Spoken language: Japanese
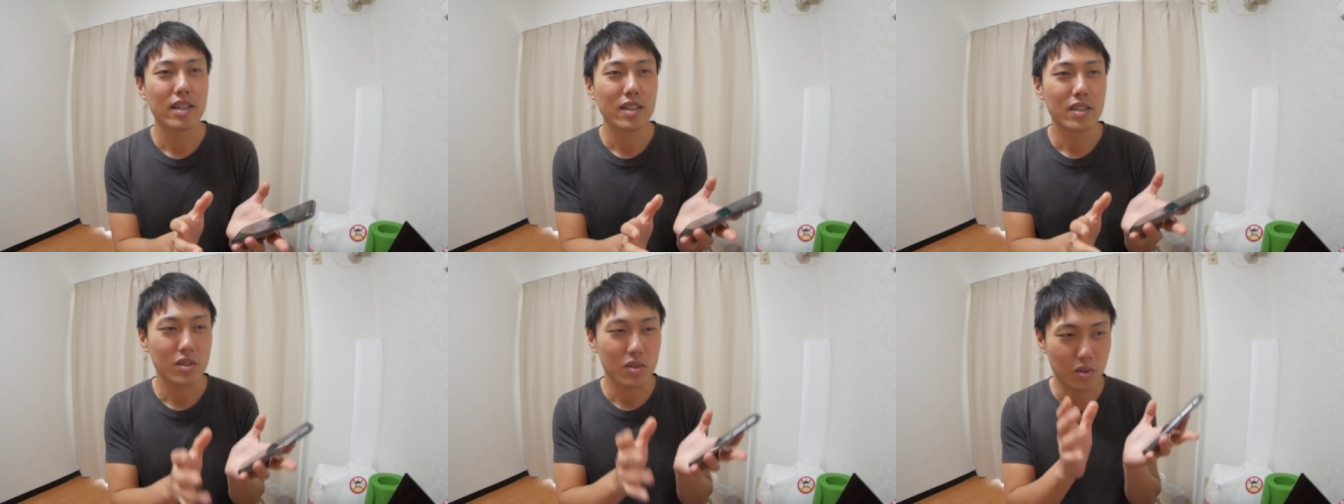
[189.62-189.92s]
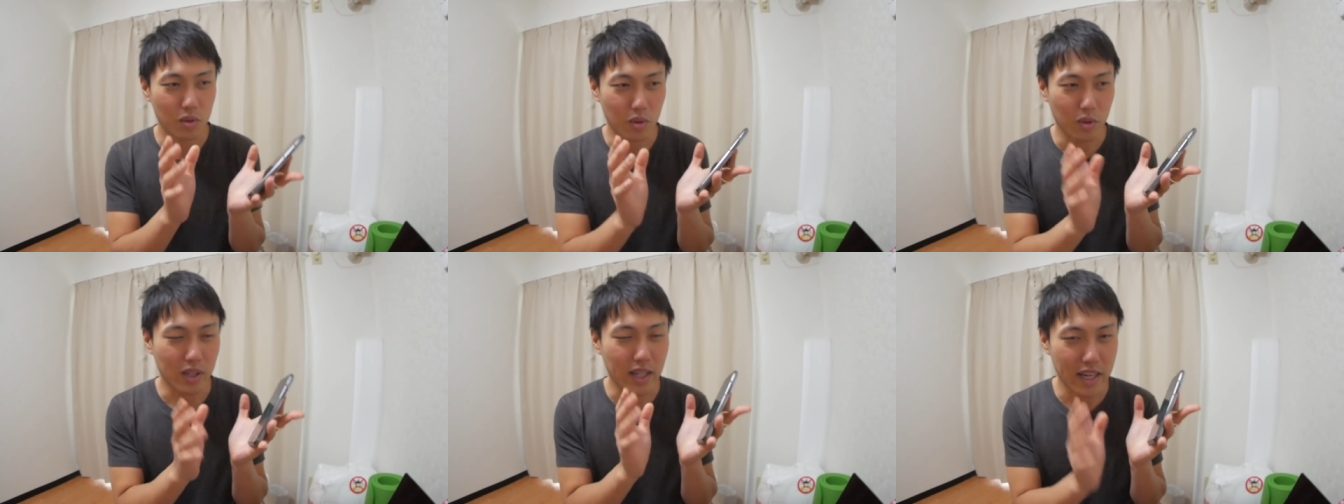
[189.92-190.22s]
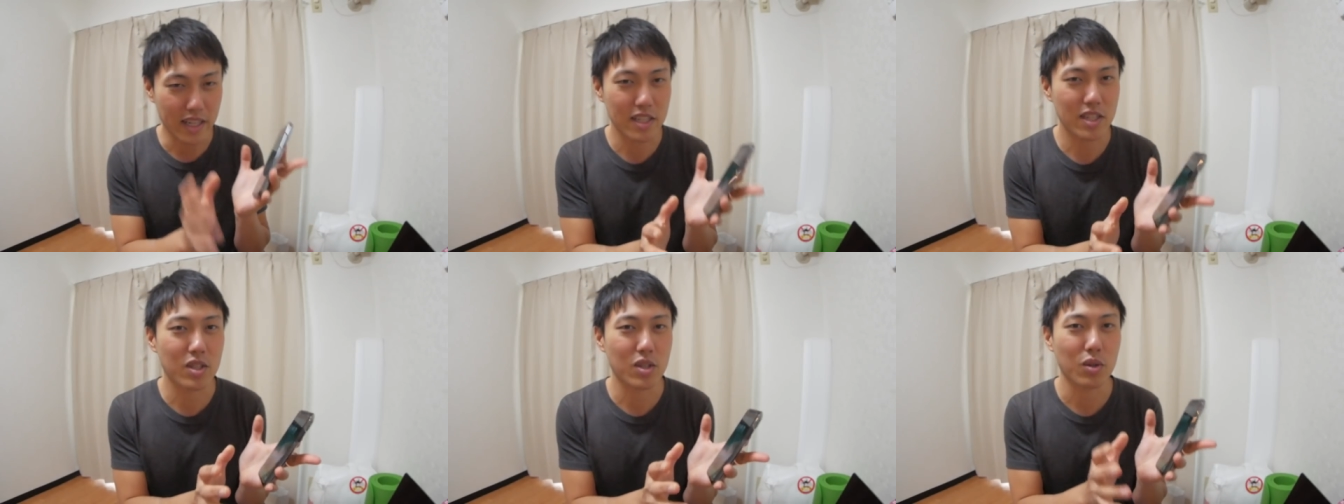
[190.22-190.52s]
その
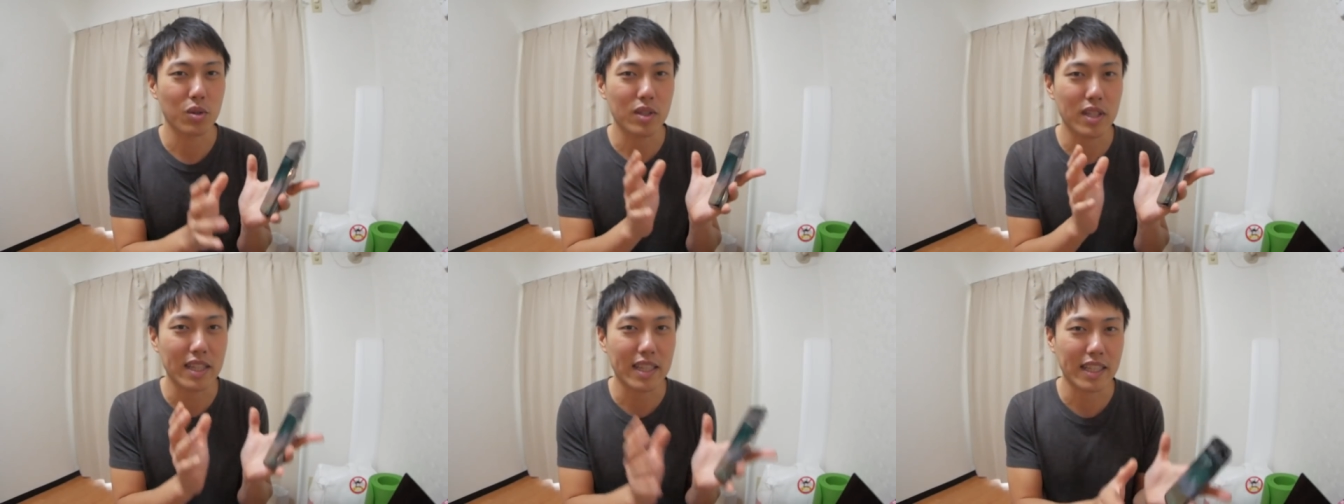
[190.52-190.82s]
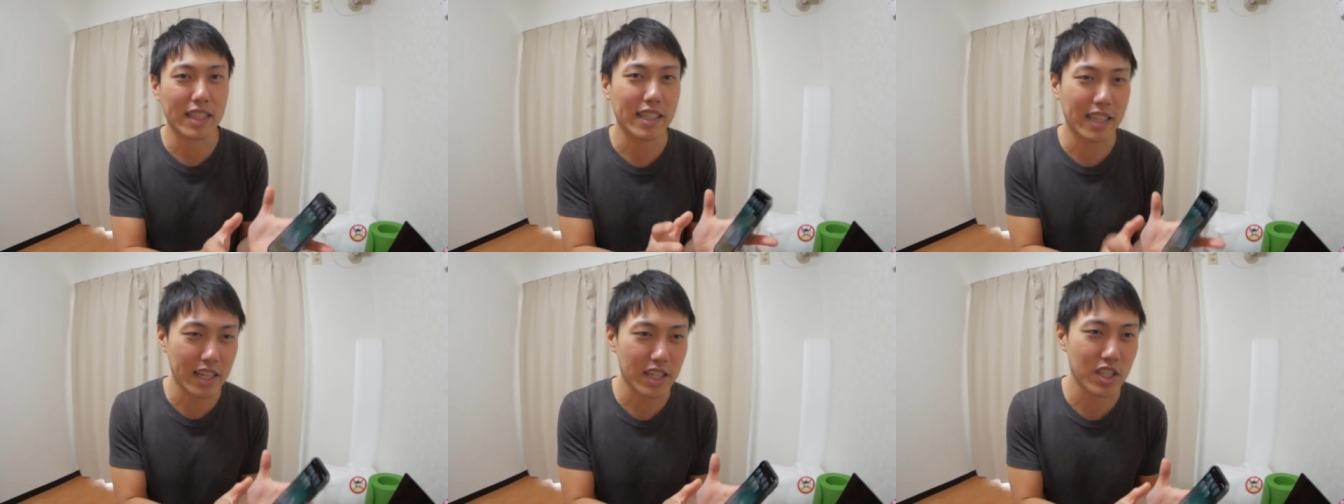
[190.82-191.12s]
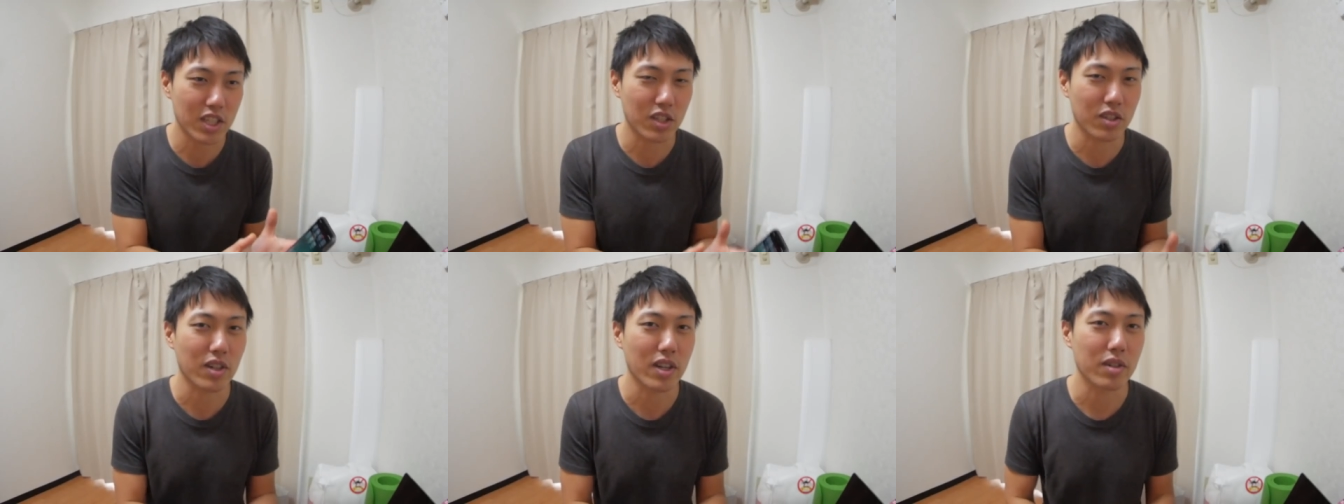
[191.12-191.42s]
画質を叩き出
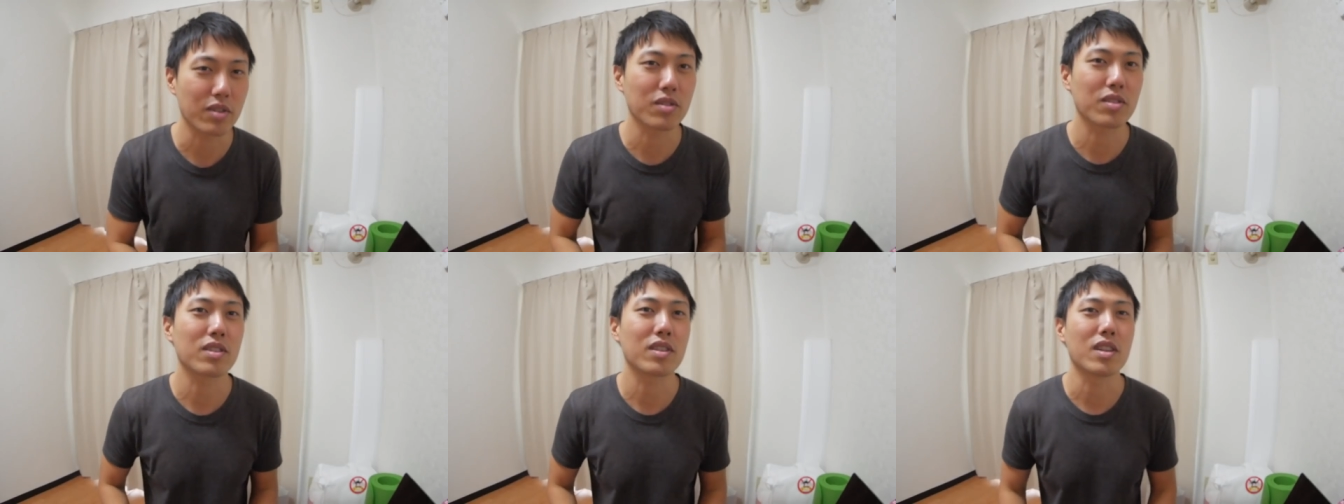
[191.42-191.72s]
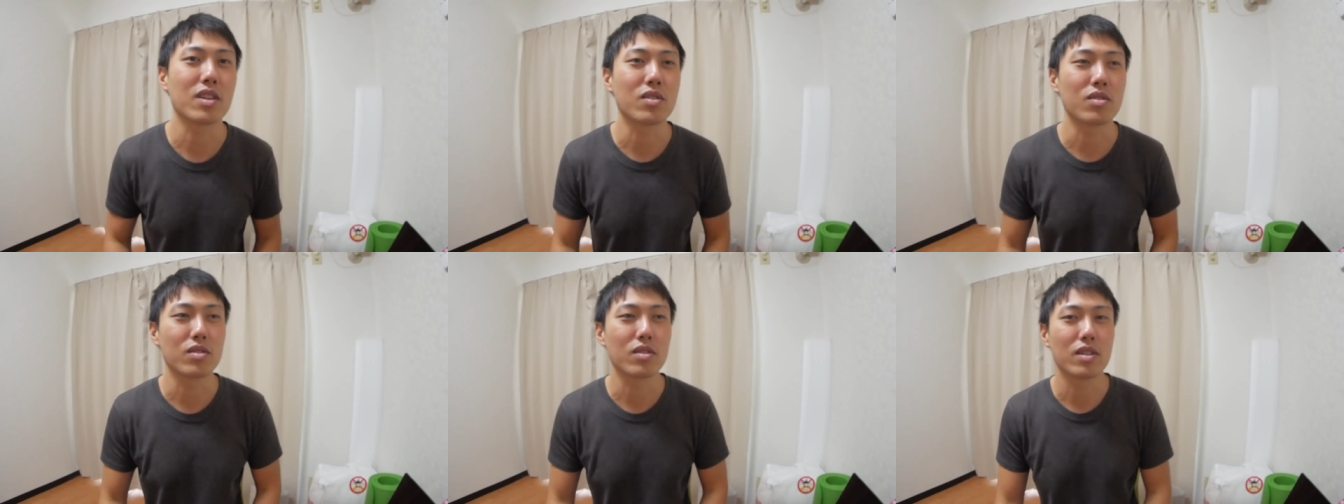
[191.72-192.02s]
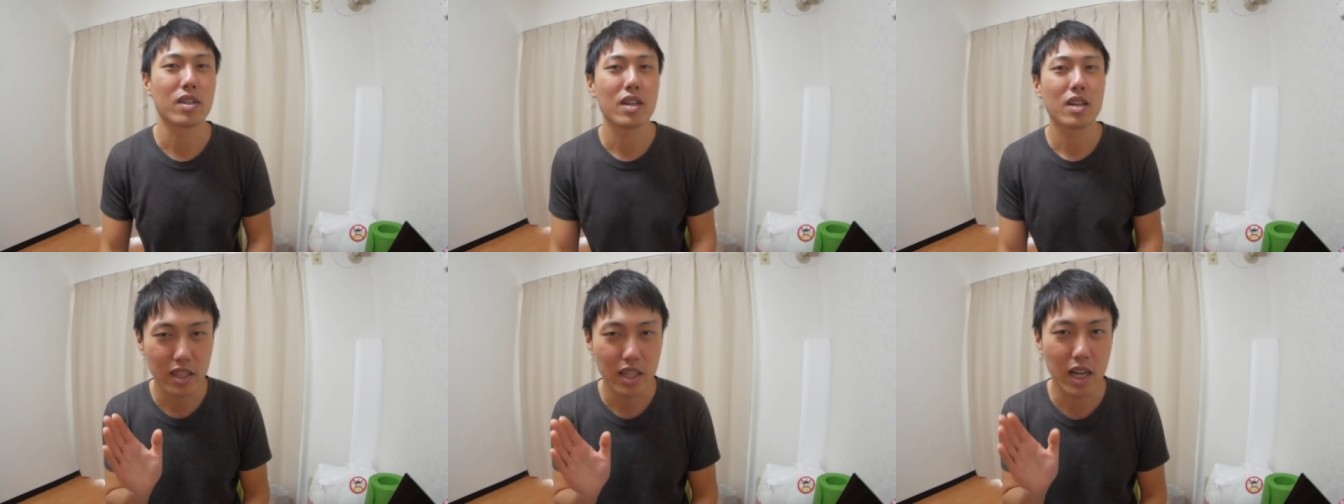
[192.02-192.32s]
してくれるっていう、